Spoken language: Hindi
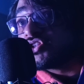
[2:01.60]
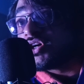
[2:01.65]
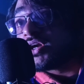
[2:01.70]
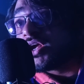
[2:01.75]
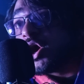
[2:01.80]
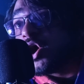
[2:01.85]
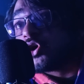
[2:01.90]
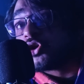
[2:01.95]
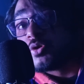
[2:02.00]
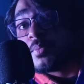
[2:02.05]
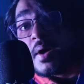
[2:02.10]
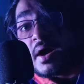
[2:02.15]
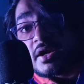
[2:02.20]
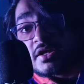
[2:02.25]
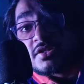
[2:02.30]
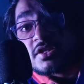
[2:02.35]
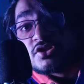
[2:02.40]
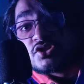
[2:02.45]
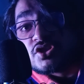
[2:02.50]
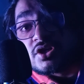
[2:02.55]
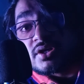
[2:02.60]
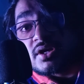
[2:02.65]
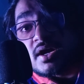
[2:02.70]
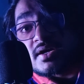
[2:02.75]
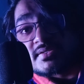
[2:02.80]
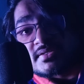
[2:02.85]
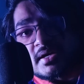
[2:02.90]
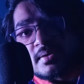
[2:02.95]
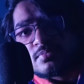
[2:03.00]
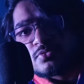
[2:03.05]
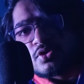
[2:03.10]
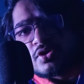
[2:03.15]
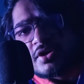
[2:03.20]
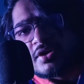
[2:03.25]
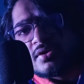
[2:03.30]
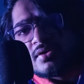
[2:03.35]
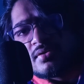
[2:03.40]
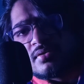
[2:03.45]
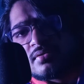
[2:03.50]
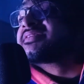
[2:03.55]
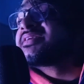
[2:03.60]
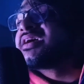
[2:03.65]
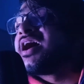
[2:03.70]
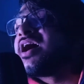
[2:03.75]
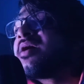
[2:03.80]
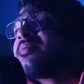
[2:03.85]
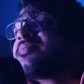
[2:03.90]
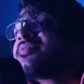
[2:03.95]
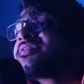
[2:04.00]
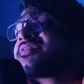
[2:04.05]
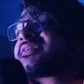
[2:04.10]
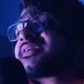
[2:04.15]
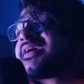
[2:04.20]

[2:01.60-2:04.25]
दिनचर्या और तुम्हारी दिनचर्या सेम तो नहीं सब